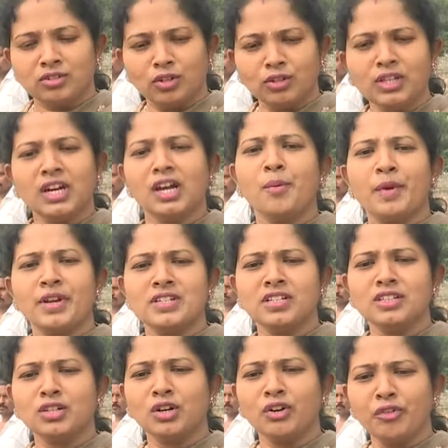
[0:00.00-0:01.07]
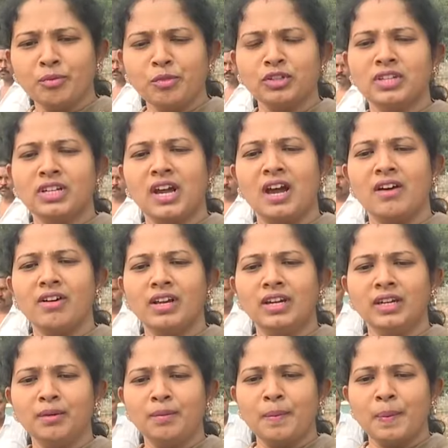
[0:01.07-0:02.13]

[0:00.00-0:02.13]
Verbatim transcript: తొందరగా ప్రజలందరూ కూడా విముక్తి కావాలి